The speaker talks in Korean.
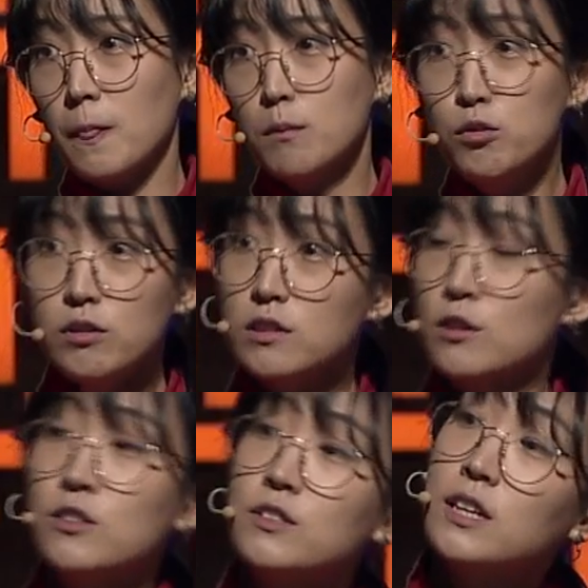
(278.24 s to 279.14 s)
문득
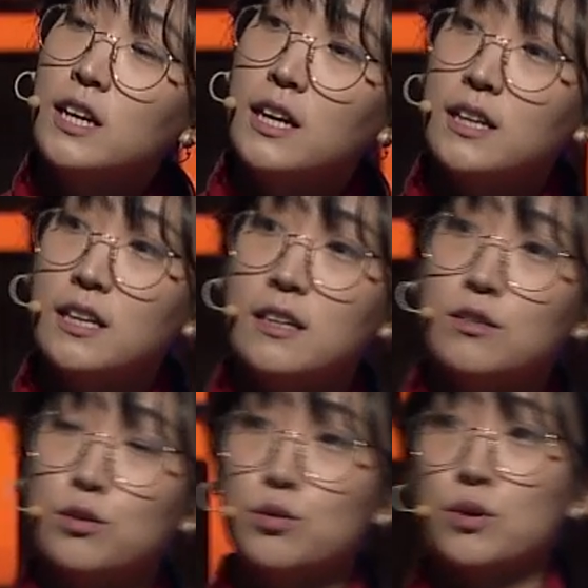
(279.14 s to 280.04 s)
그런 생각이
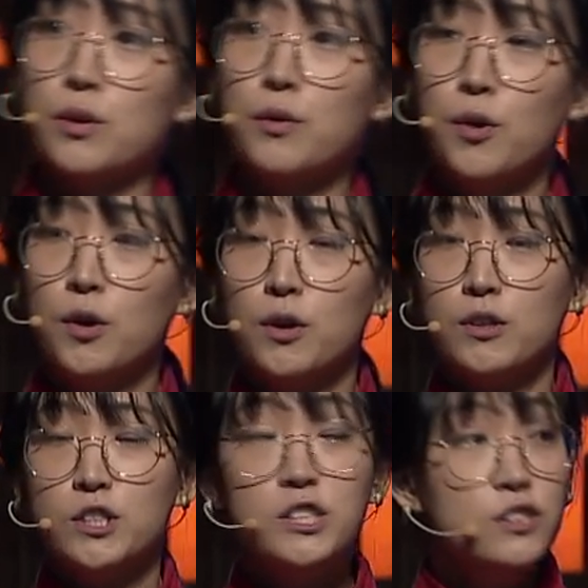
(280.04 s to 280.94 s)
들었어요.
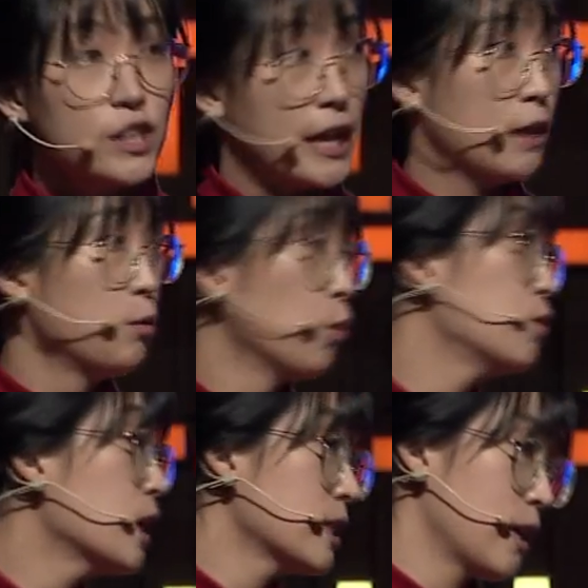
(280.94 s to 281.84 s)
진짜 나는
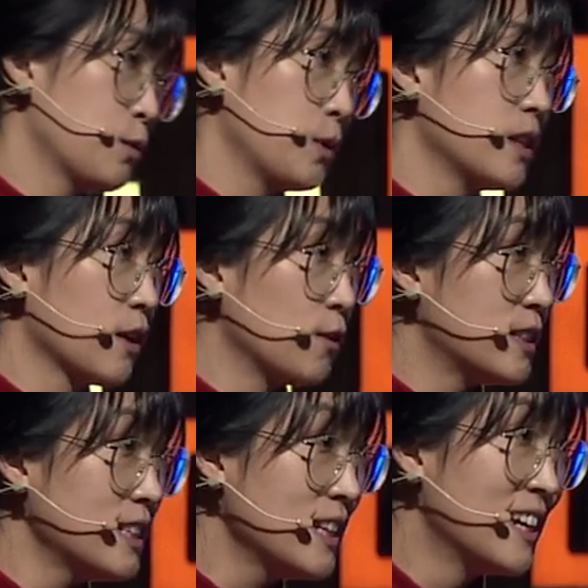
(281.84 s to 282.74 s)
어떻게 살고 있는
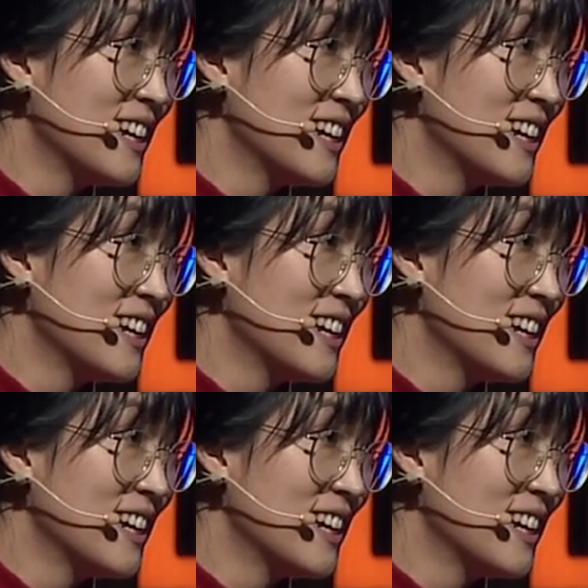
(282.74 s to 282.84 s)
거지?